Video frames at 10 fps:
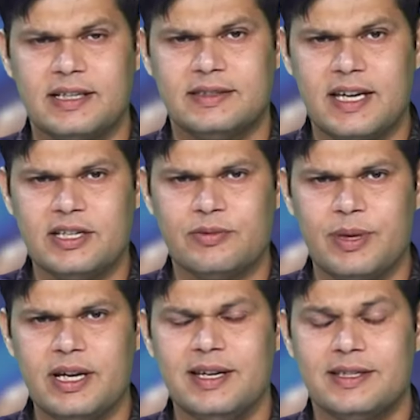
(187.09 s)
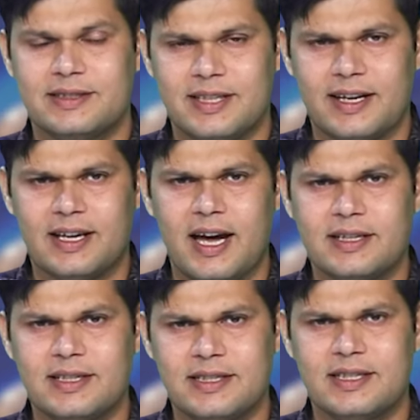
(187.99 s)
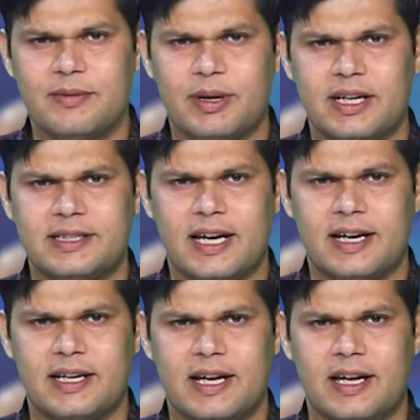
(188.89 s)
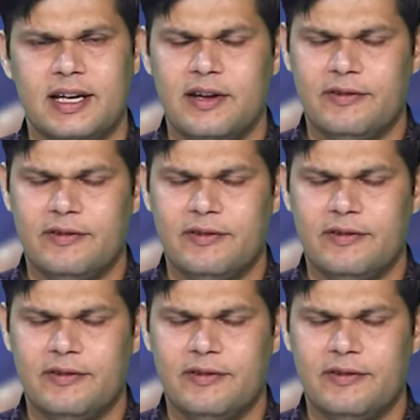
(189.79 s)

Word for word: कि देश में सरकार किसकी बनने जा रही है